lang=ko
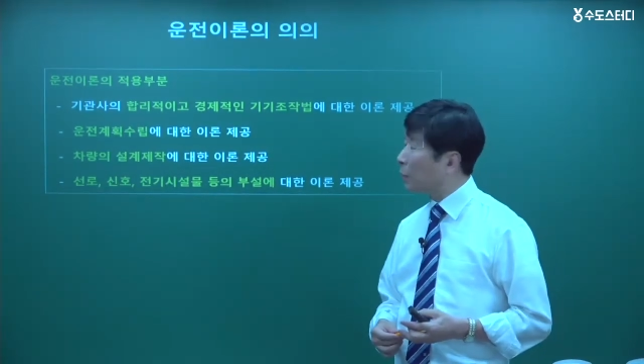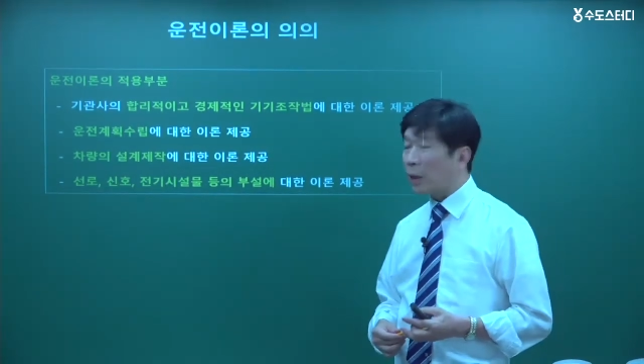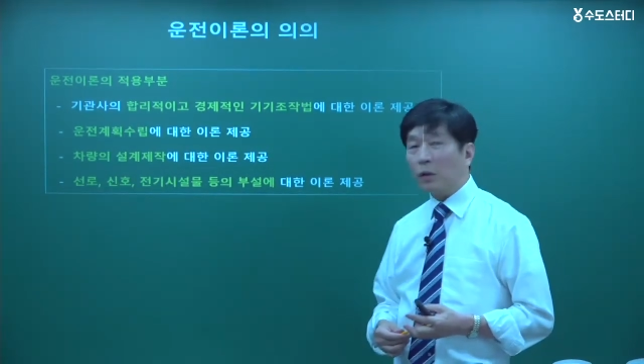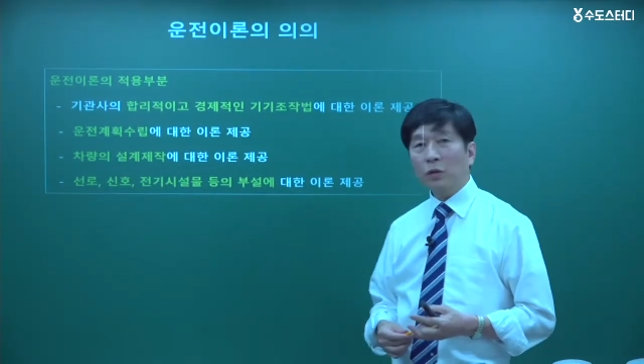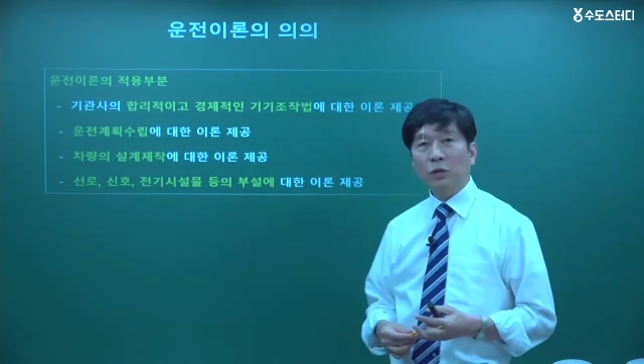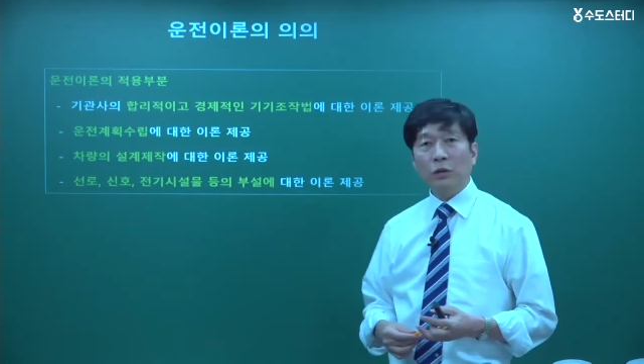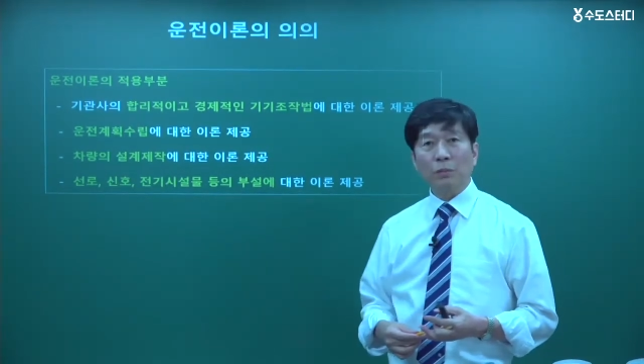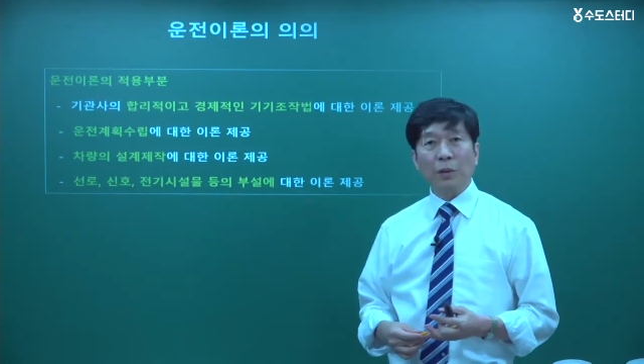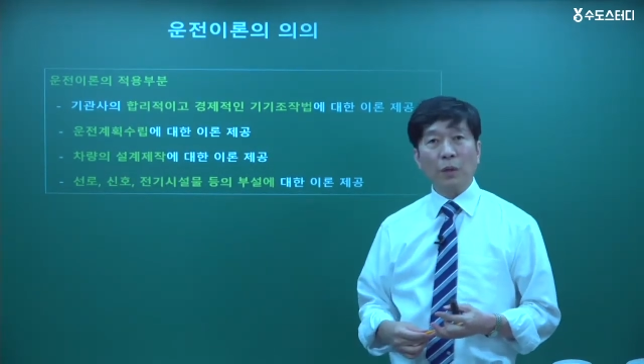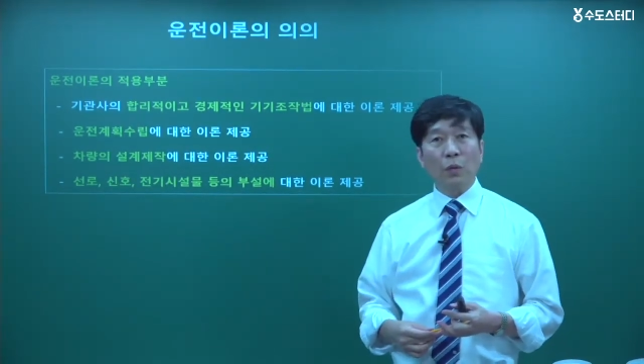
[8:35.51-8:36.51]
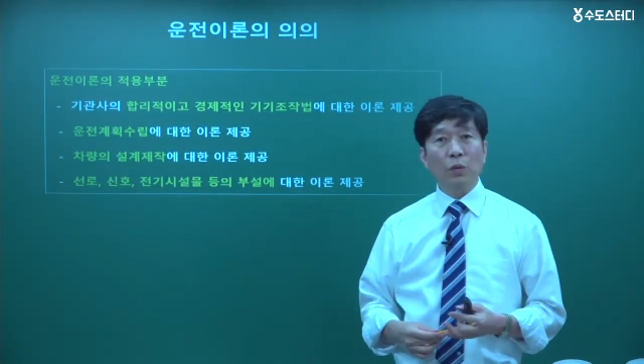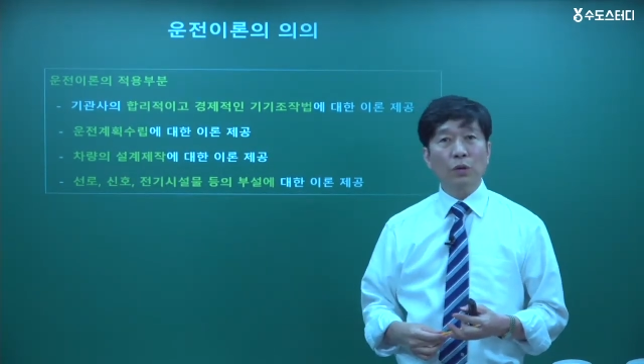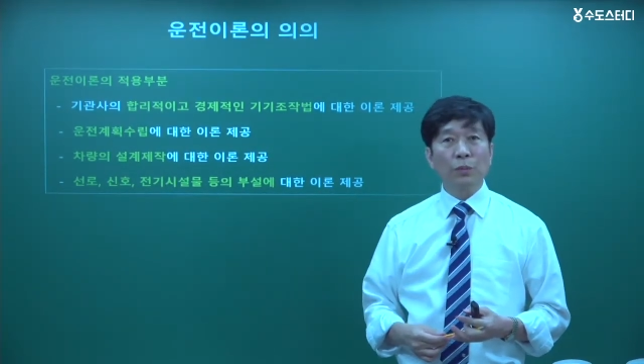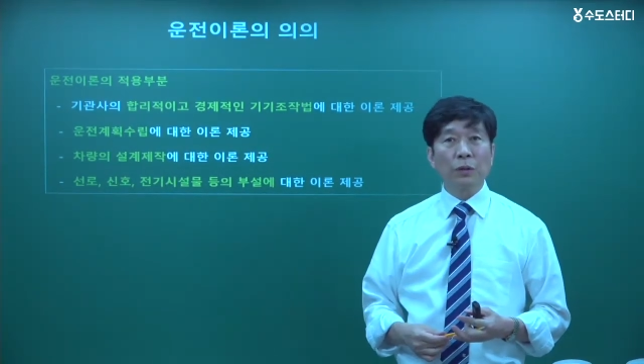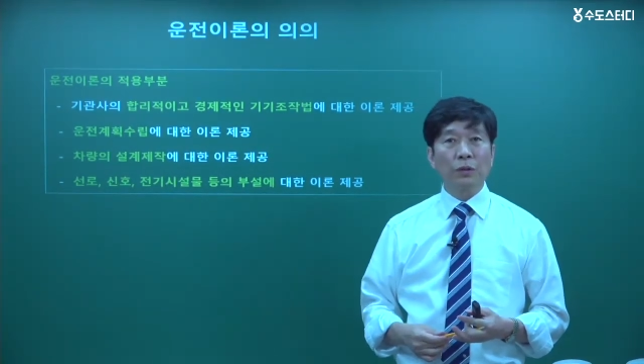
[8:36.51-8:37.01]
100억씩
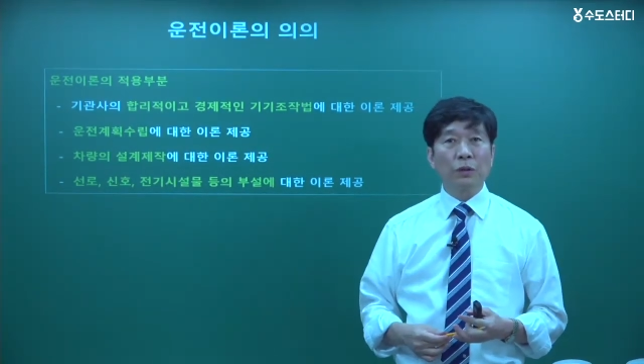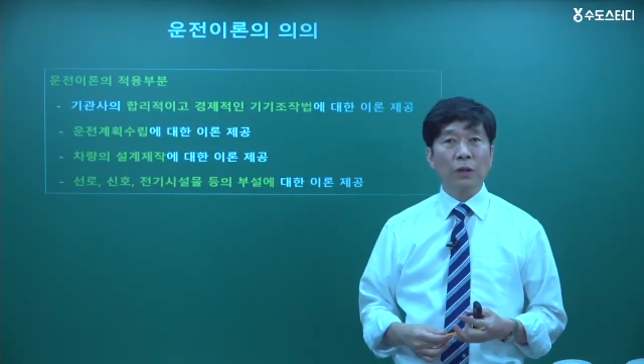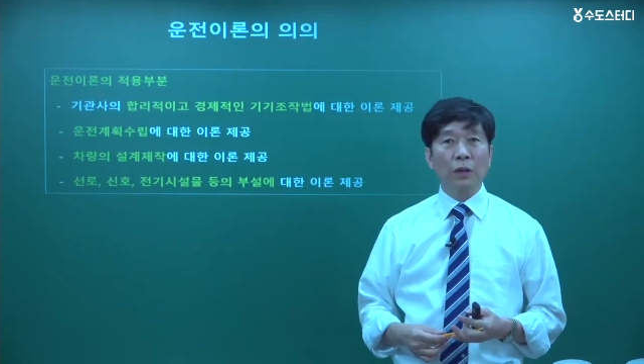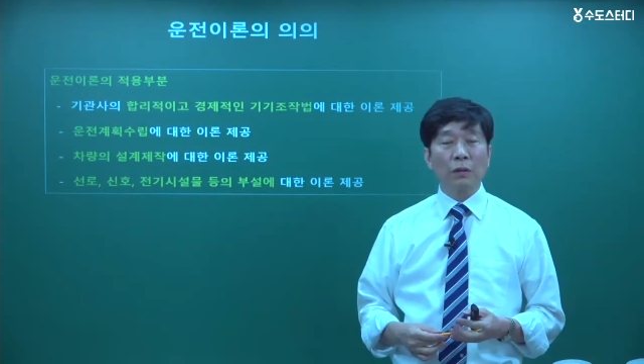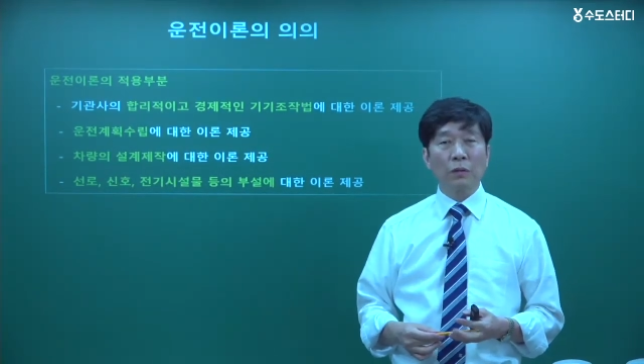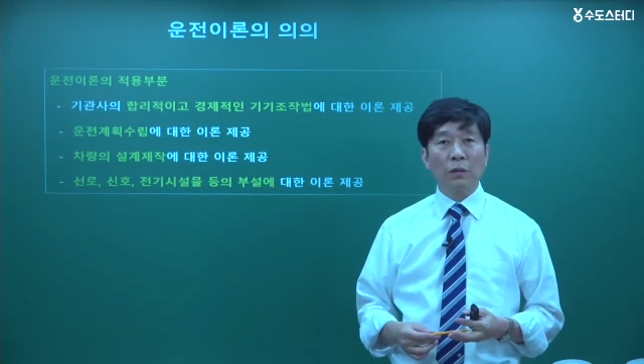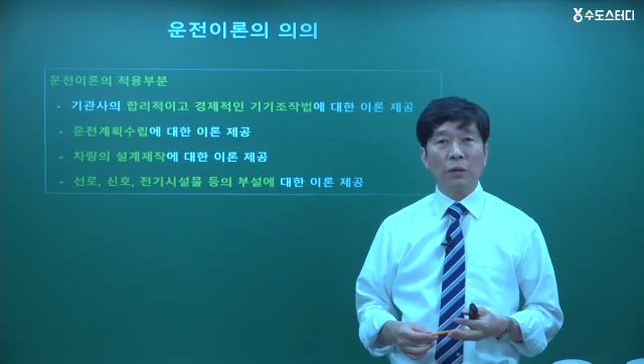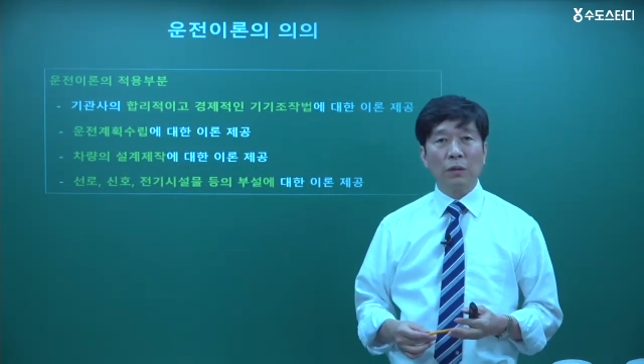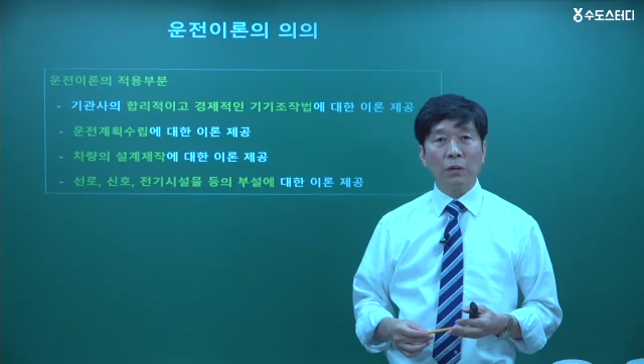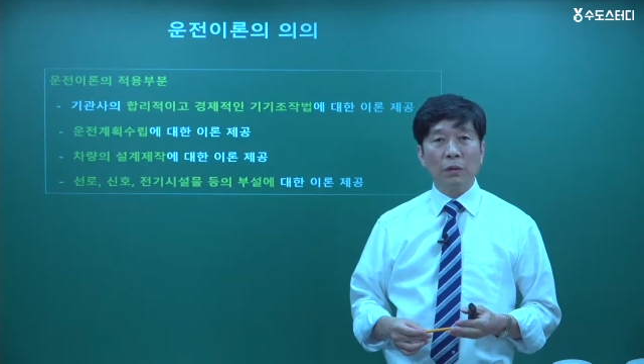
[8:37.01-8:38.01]
150억씩 하는 걸